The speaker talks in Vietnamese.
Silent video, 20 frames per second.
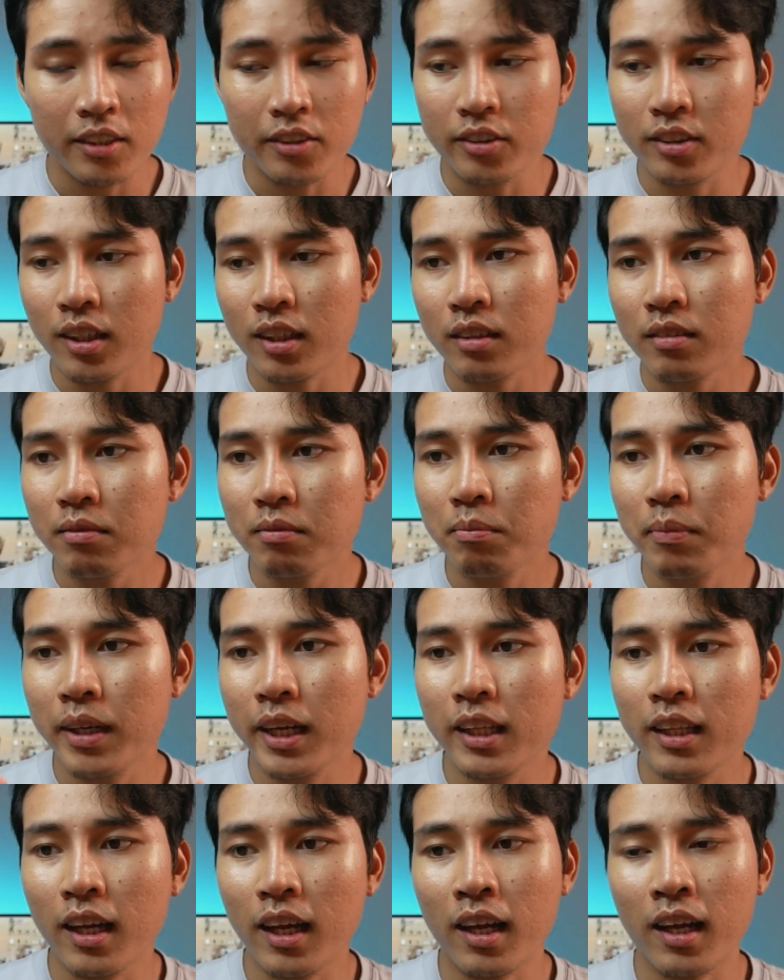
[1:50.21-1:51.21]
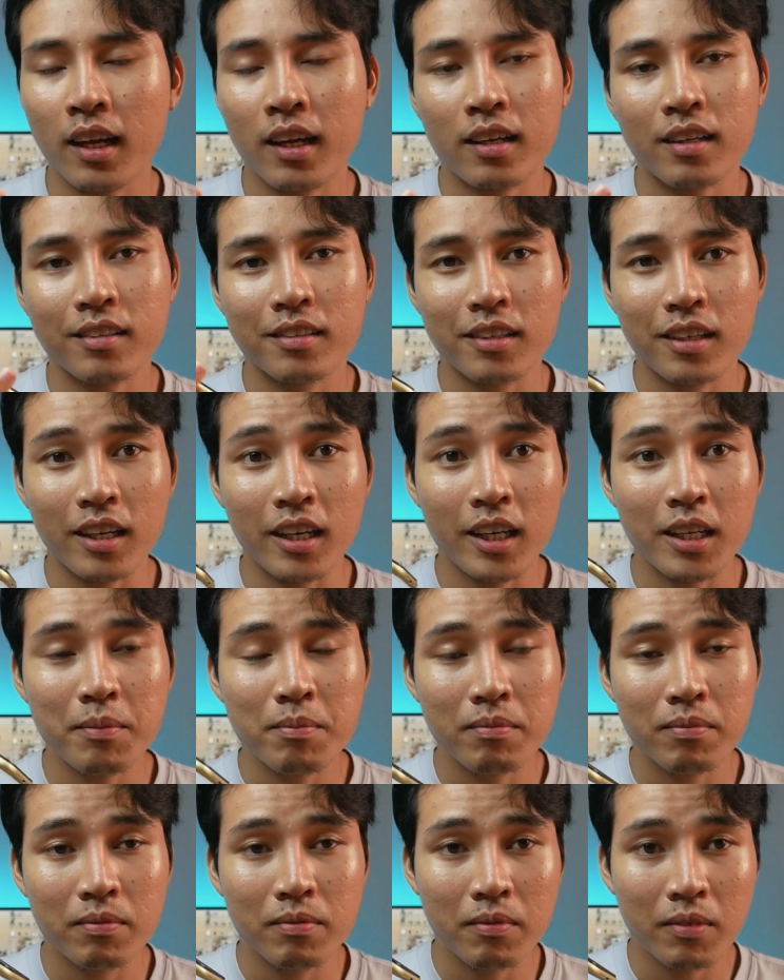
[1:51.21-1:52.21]
chẳng mình đây tha anh ấy
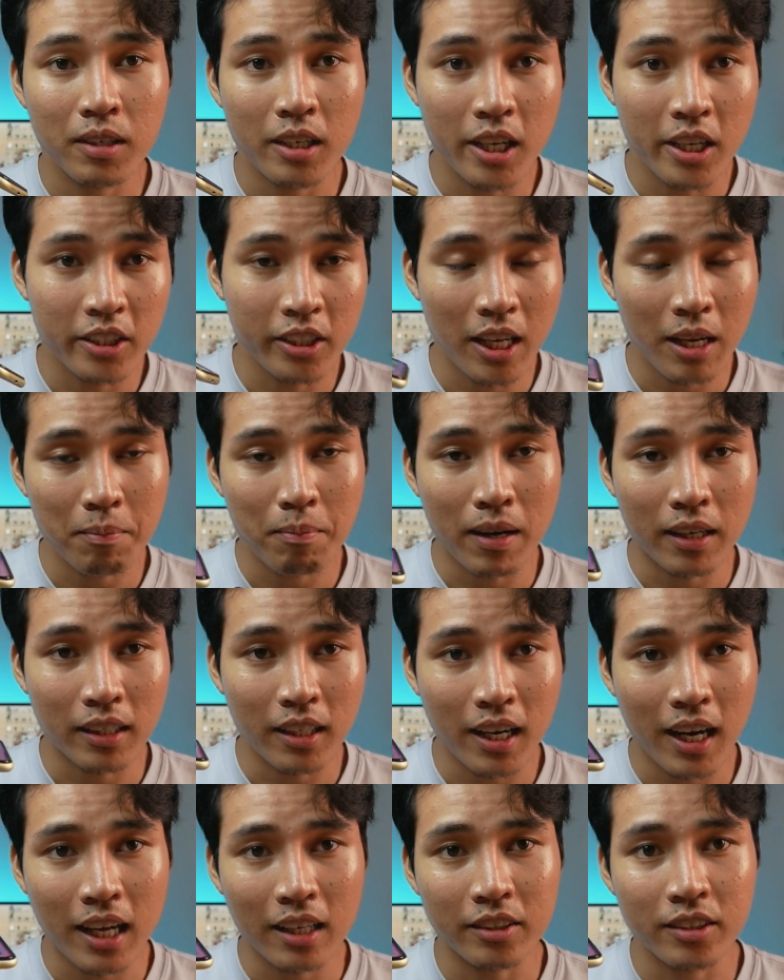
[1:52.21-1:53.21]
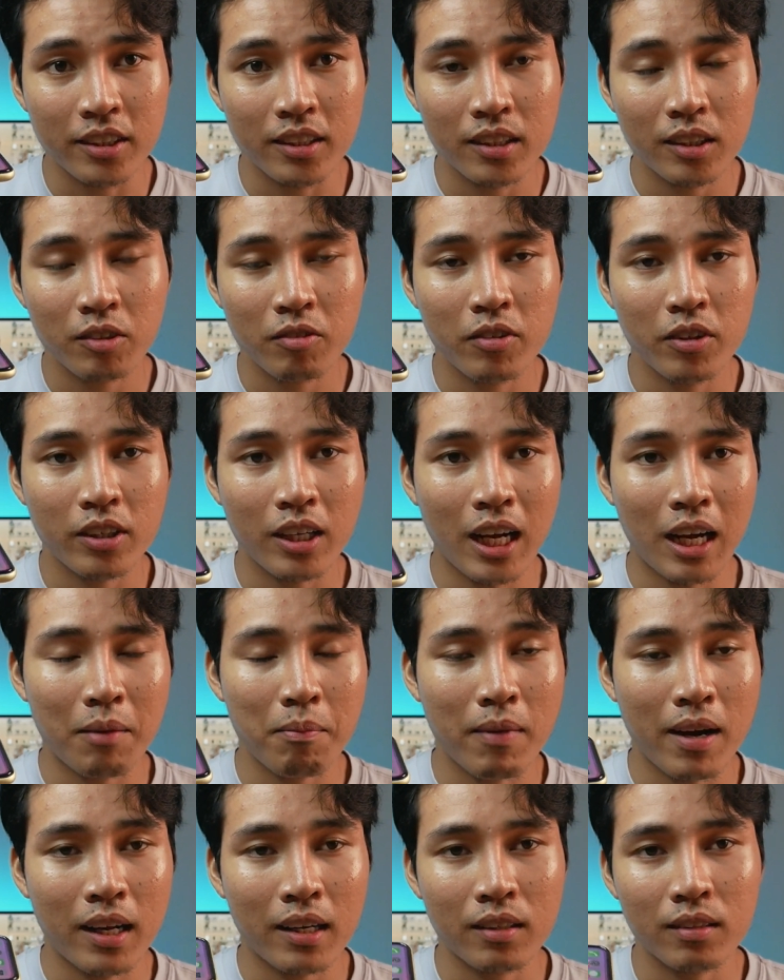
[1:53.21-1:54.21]
lên game bàn kháng chiến thua ca
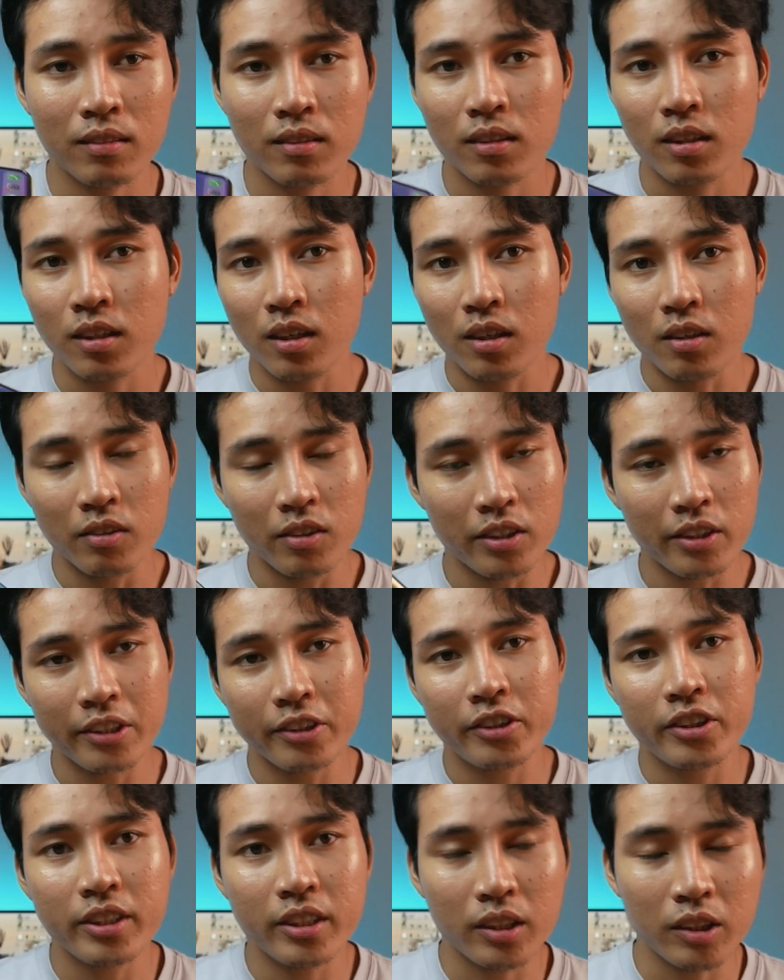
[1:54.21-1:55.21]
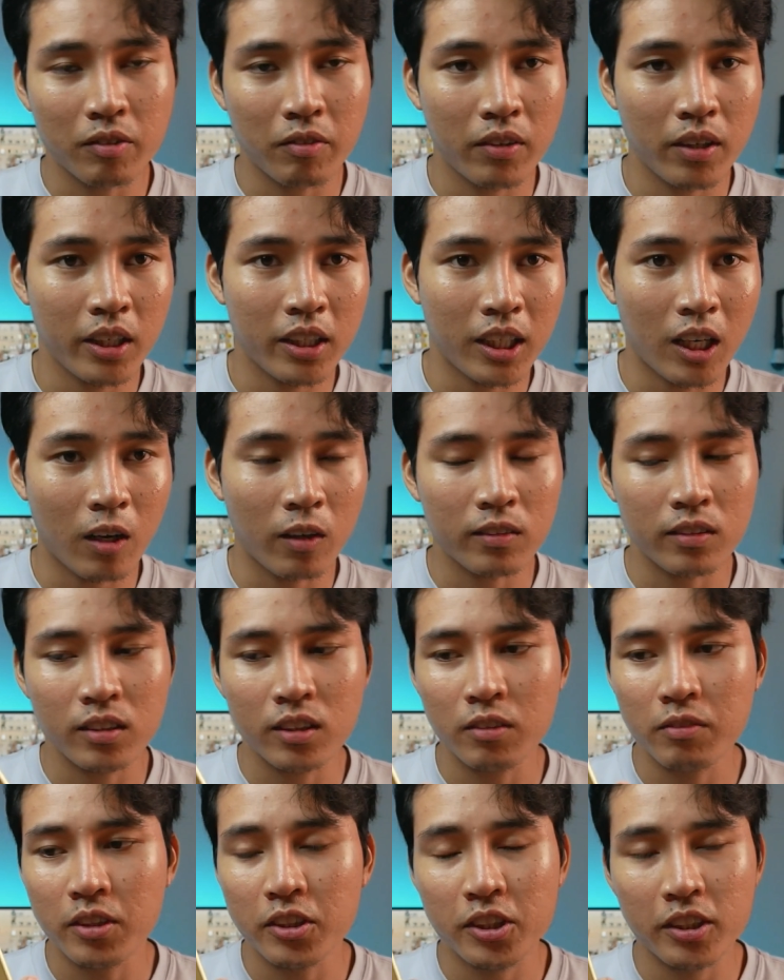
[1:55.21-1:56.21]
bàn lươn chiến thua ấy cái đó
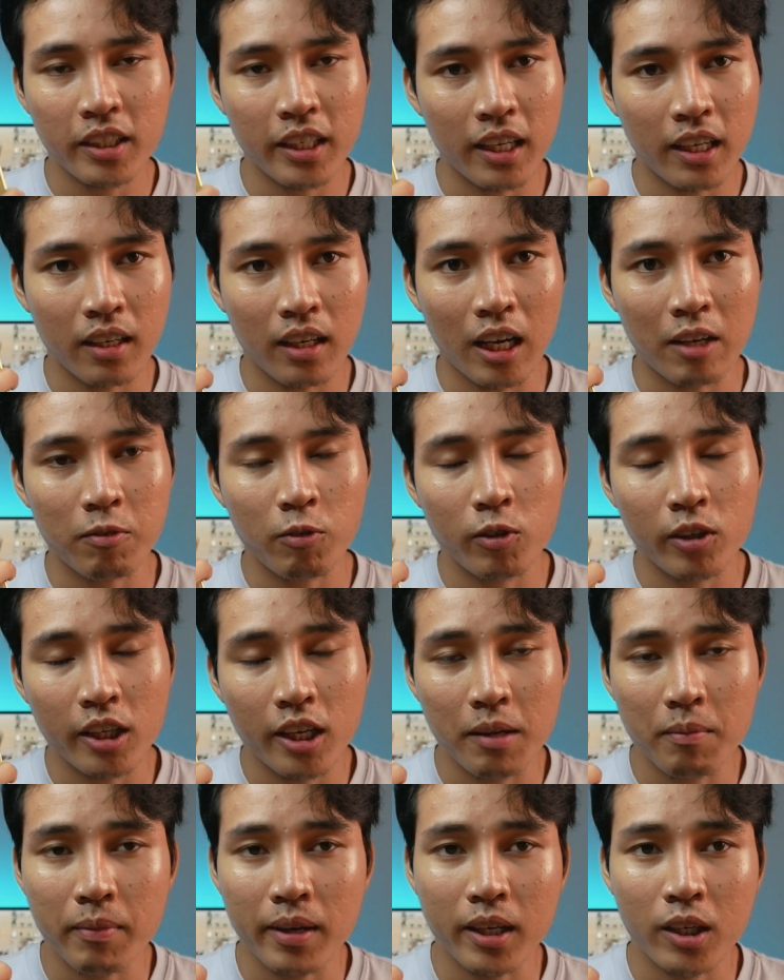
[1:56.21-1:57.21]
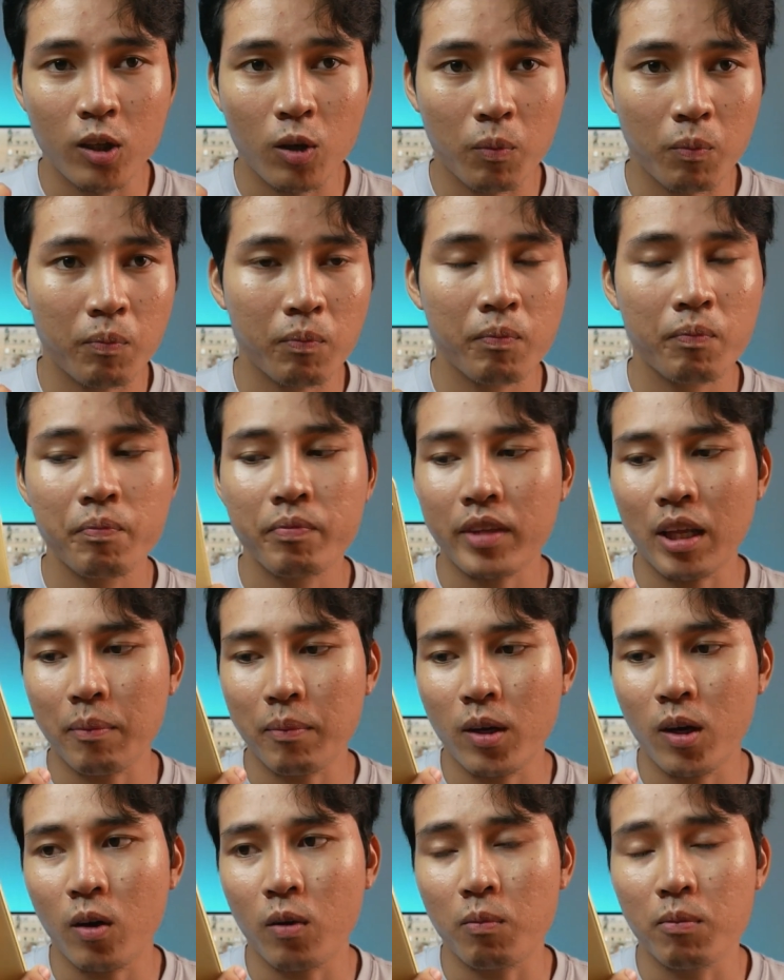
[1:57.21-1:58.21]
cứ việc nha iPhone em mẹ cục tại mà
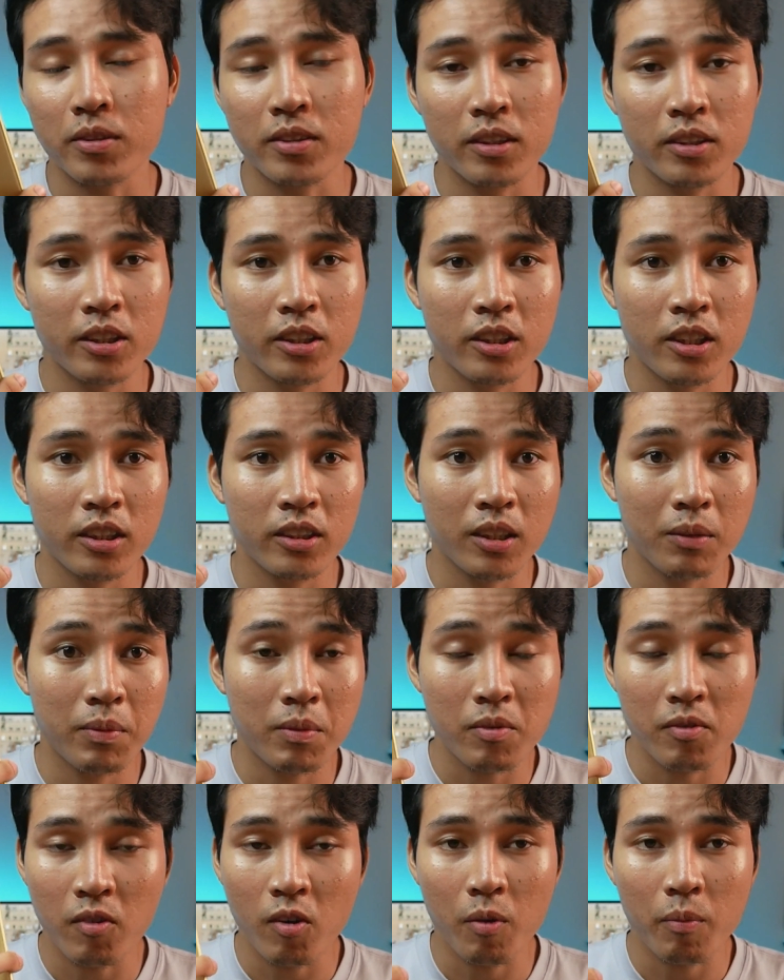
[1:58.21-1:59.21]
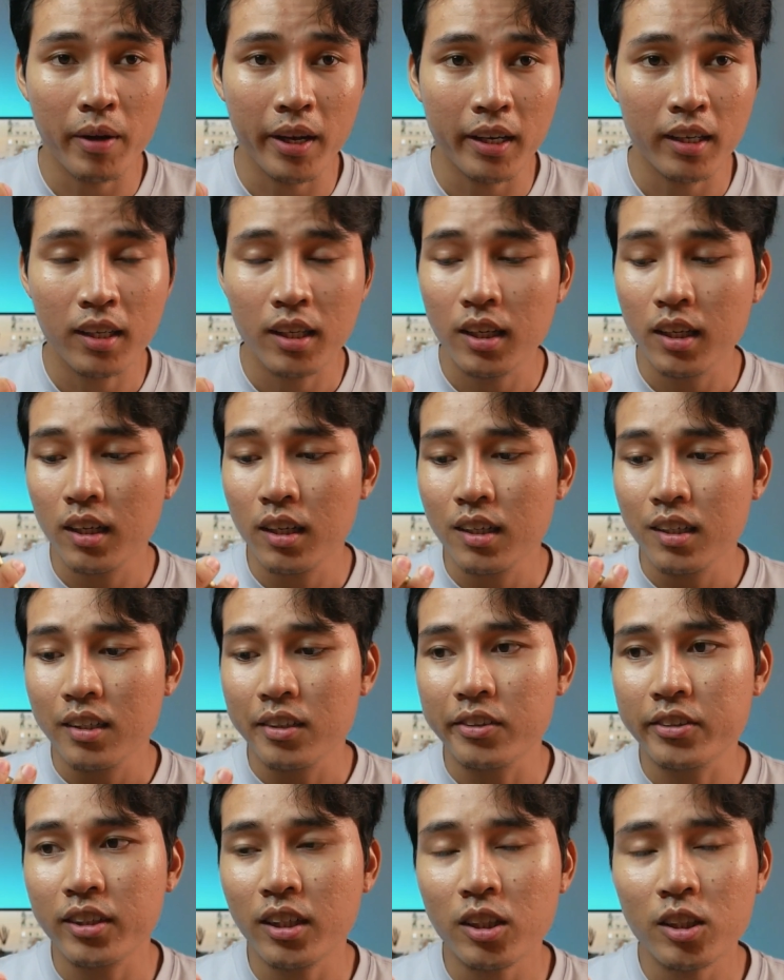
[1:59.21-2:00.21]
đồng bất sân chơi chương trình performance
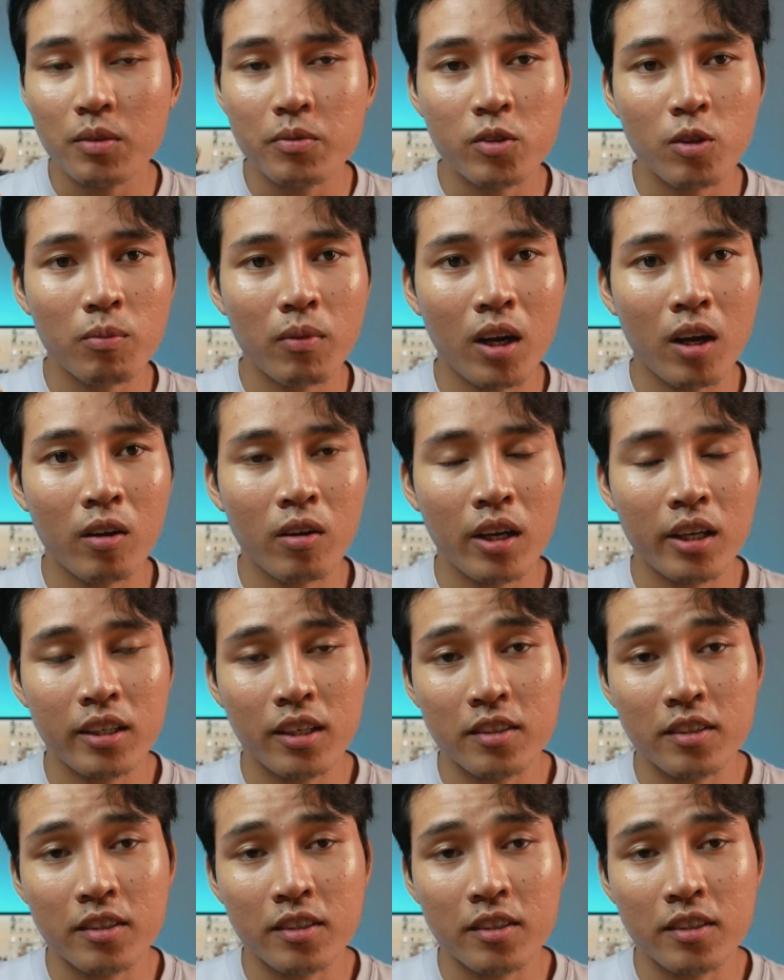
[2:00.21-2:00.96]
chẳng nhân xong ai